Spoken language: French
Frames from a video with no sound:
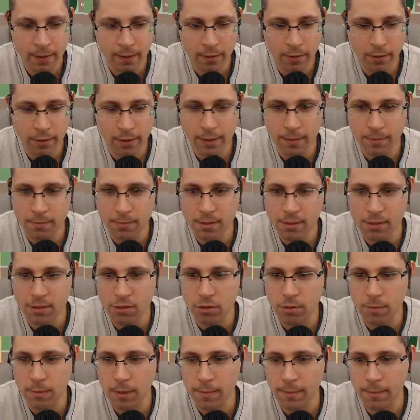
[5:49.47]
Alors il y a un petit
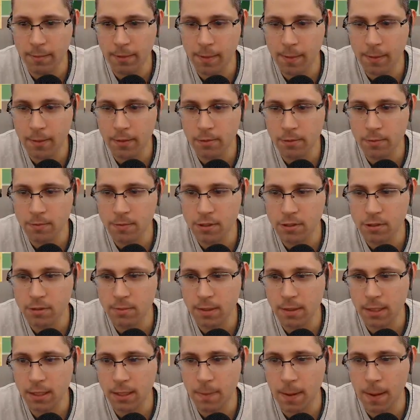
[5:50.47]
chemin. Bon, on va prendre le petit
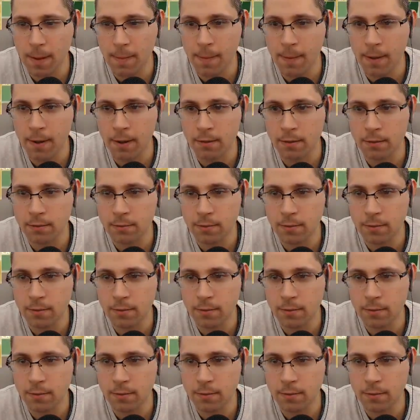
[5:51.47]
chemin qui part par là.